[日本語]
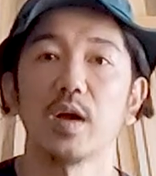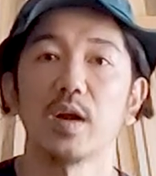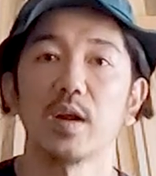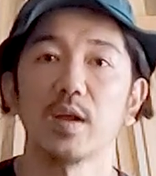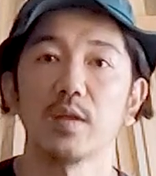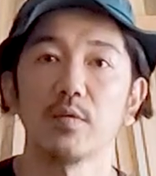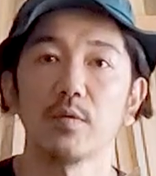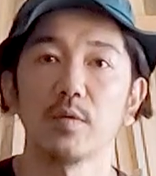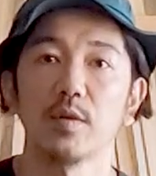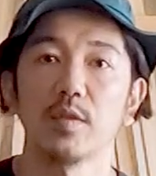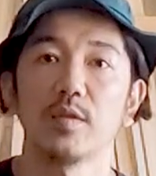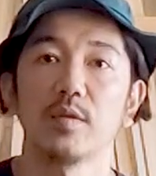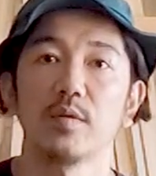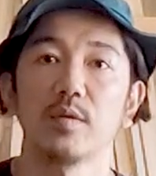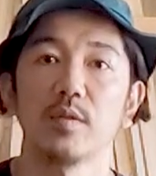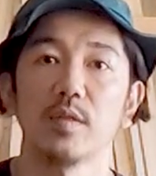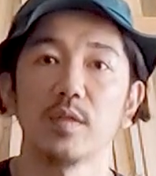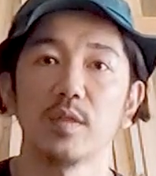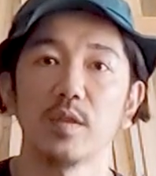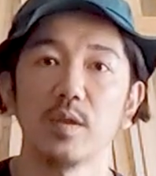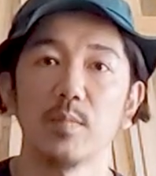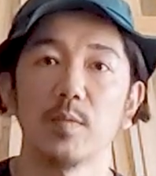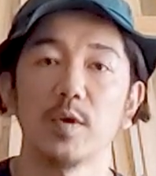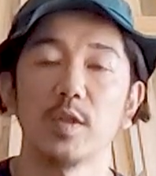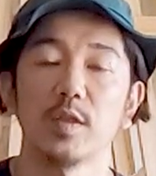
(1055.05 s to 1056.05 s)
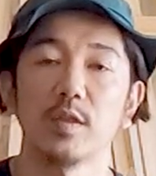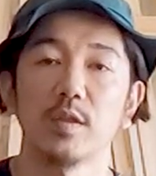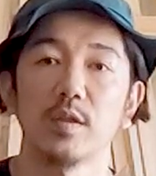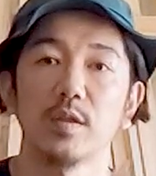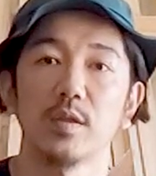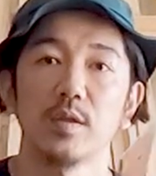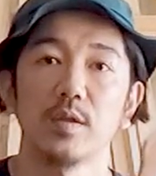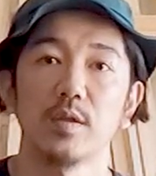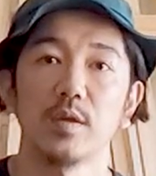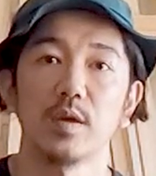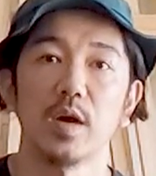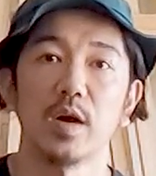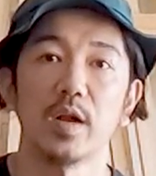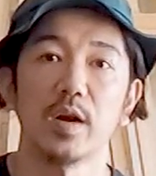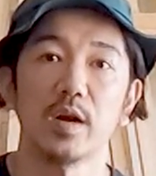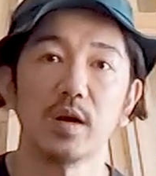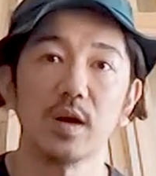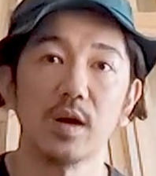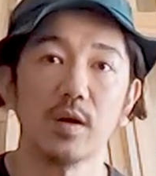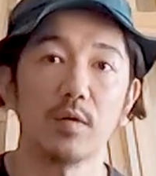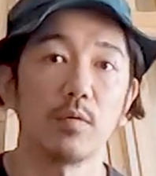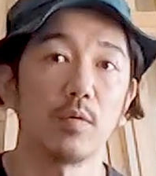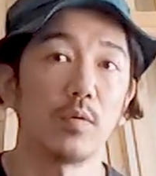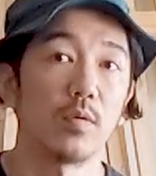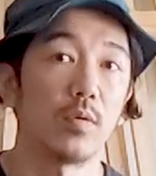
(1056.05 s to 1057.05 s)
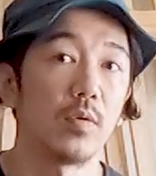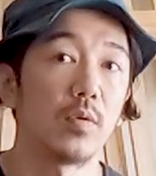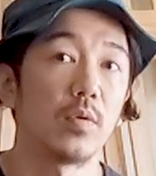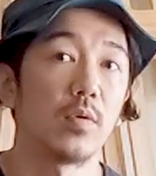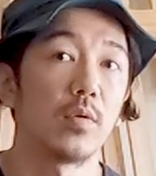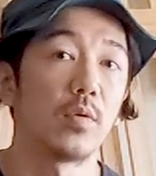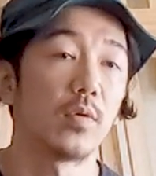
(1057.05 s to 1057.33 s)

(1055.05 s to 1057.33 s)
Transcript: 粗取りするんですね。まず粗加工、